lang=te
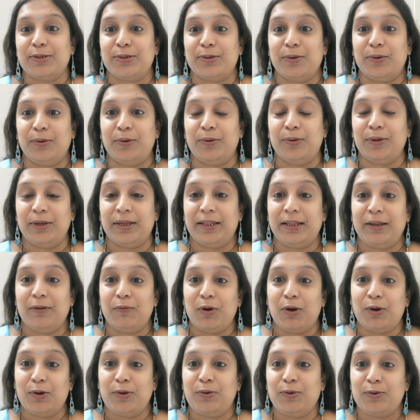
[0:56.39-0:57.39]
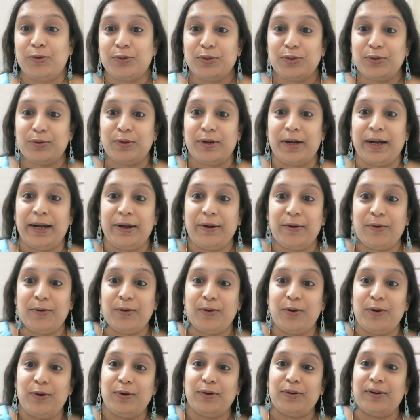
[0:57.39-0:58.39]
సో ఇది ఒకరోజు రెండు
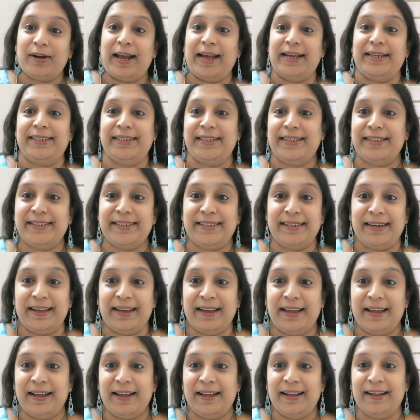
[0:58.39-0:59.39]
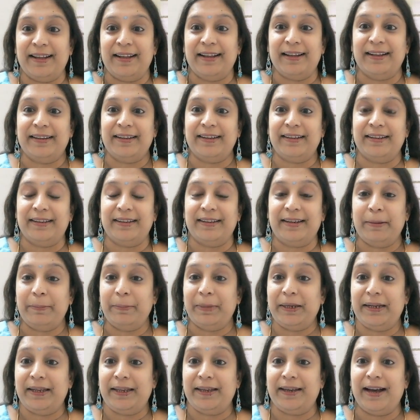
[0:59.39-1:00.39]
రోజుల్లో ట్రై చేసిన
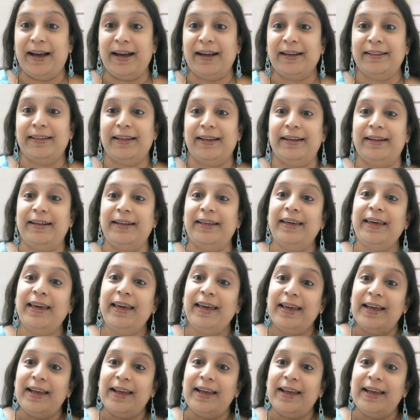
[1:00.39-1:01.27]
రెమెడీ కాదండి